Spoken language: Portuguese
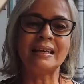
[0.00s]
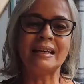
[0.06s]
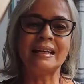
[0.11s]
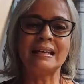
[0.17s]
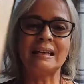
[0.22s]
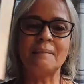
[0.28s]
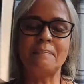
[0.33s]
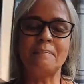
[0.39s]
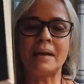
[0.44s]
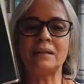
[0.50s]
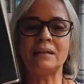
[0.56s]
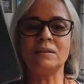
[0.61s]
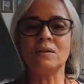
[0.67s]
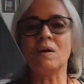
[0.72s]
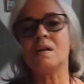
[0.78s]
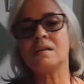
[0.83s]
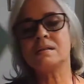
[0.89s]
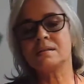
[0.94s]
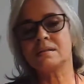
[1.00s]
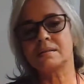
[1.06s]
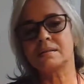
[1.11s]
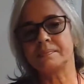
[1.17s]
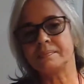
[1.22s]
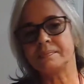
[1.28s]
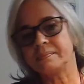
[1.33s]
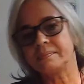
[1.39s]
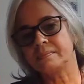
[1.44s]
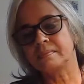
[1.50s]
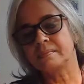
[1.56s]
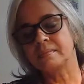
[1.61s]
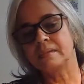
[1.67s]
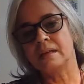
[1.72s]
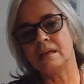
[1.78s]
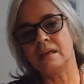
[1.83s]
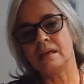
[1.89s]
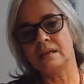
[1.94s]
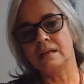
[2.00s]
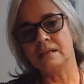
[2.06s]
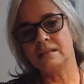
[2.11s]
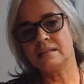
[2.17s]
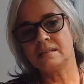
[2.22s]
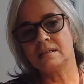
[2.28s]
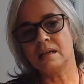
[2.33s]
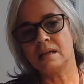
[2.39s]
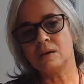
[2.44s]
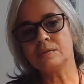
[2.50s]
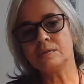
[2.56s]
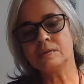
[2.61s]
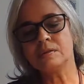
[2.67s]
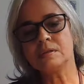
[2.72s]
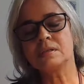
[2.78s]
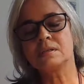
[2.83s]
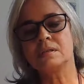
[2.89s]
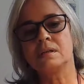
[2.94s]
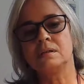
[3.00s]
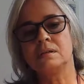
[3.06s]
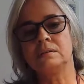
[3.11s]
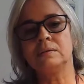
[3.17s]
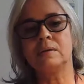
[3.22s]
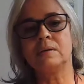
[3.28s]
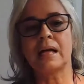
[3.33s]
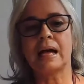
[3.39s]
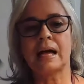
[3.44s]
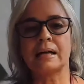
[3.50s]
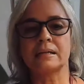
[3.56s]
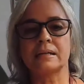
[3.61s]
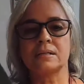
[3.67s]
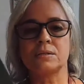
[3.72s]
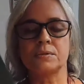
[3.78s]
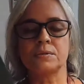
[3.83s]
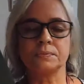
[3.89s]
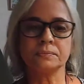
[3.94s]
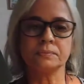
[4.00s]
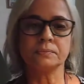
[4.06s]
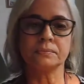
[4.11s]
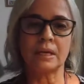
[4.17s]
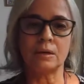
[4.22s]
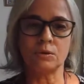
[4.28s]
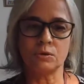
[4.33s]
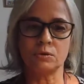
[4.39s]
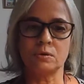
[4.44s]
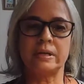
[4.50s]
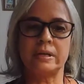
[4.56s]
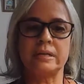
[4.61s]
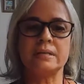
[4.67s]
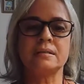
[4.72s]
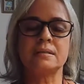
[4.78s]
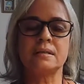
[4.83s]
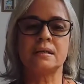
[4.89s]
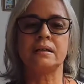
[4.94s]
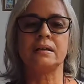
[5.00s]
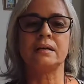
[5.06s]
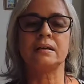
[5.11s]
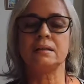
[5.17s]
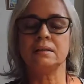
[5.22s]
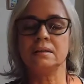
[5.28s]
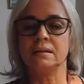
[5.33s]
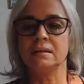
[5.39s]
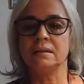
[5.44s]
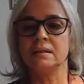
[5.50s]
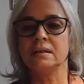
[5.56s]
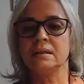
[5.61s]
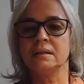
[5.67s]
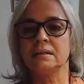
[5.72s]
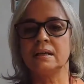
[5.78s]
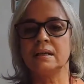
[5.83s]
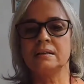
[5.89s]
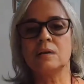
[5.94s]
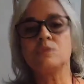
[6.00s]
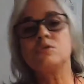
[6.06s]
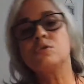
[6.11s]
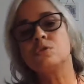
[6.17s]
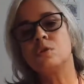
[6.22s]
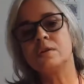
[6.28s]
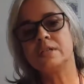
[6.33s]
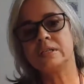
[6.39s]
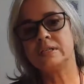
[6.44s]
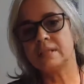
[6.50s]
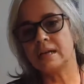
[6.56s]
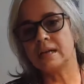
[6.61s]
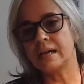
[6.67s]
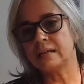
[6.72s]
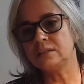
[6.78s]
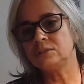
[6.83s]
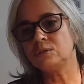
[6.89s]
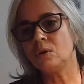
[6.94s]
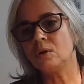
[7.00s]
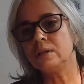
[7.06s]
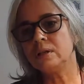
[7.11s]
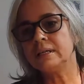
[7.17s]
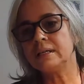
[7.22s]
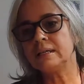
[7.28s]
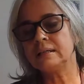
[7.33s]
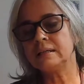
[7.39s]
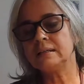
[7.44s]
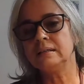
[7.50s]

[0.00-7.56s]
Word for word: que para nós, cristãos, no caso, eu sou cristã, né, não sou cristã católica,